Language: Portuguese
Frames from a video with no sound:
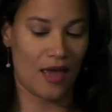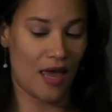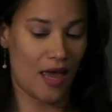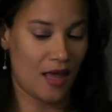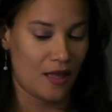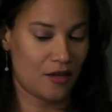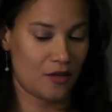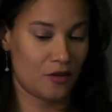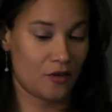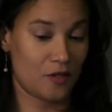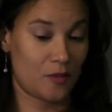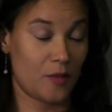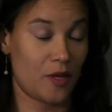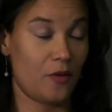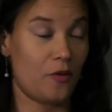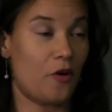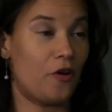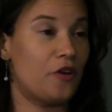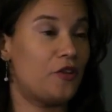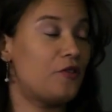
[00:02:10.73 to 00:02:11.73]
entre
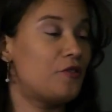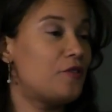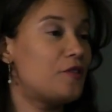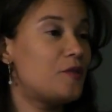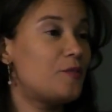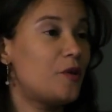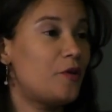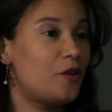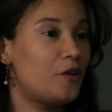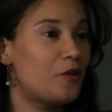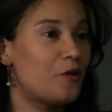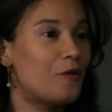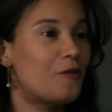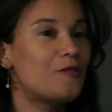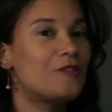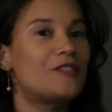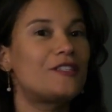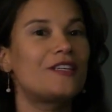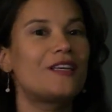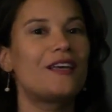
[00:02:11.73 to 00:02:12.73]
2008 e
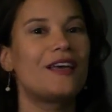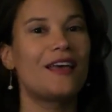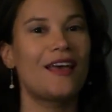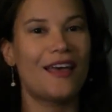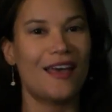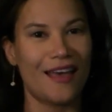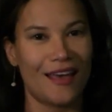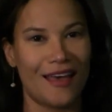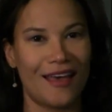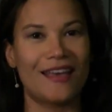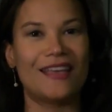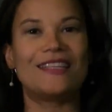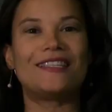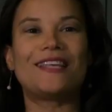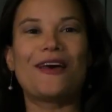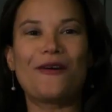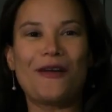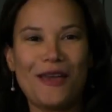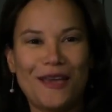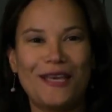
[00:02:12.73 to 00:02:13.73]
2012, se
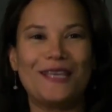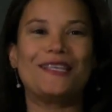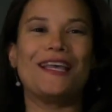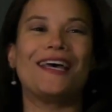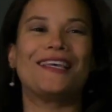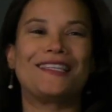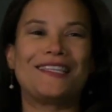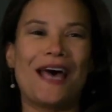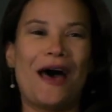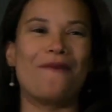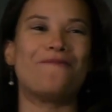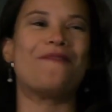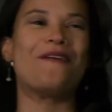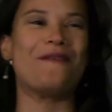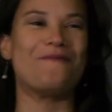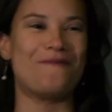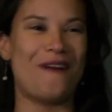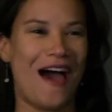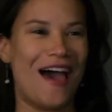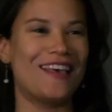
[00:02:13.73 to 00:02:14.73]
alguém quiser saber
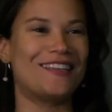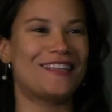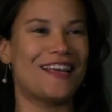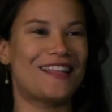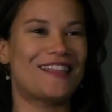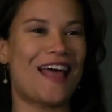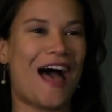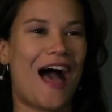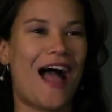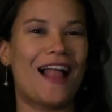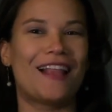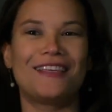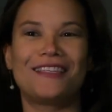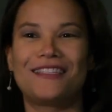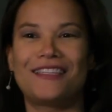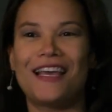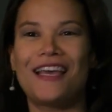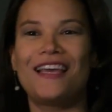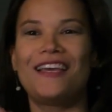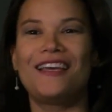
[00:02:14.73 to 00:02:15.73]
mais detalhes,
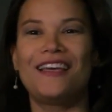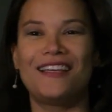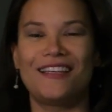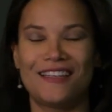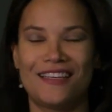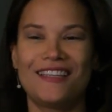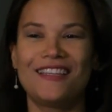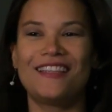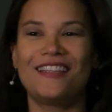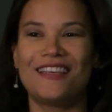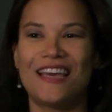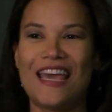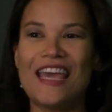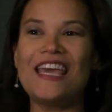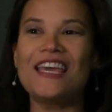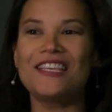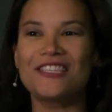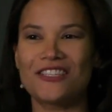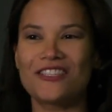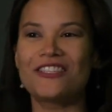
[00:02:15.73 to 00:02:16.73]
tem
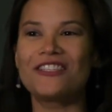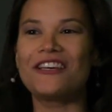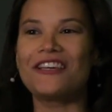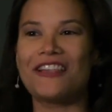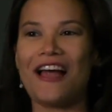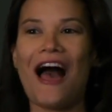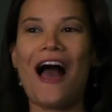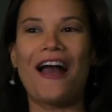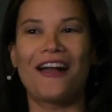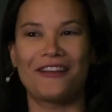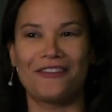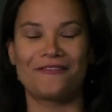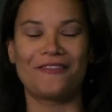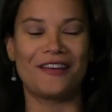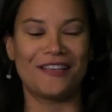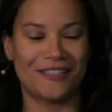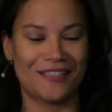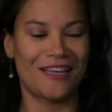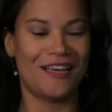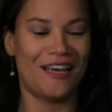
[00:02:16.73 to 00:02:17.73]
risos e
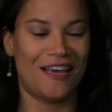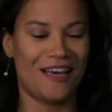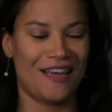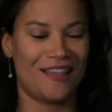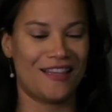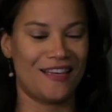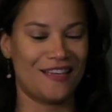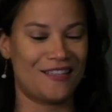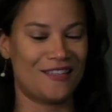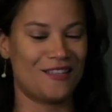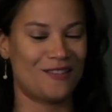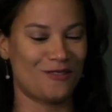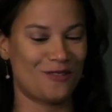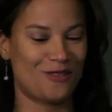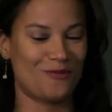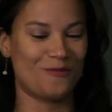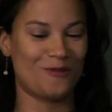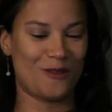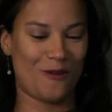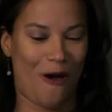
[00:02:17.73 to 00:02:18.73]
lágrimas nesses
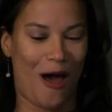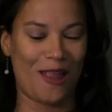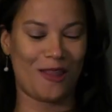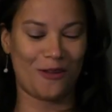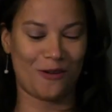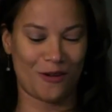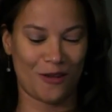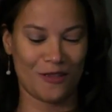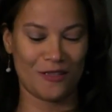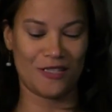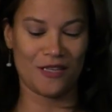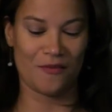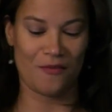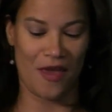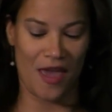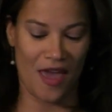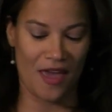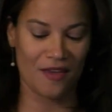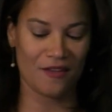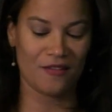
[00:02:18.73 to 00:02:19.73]
últimos quatro anos e
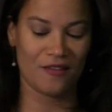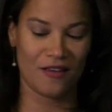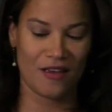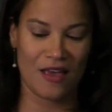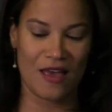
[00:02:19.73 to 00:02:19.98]
meio,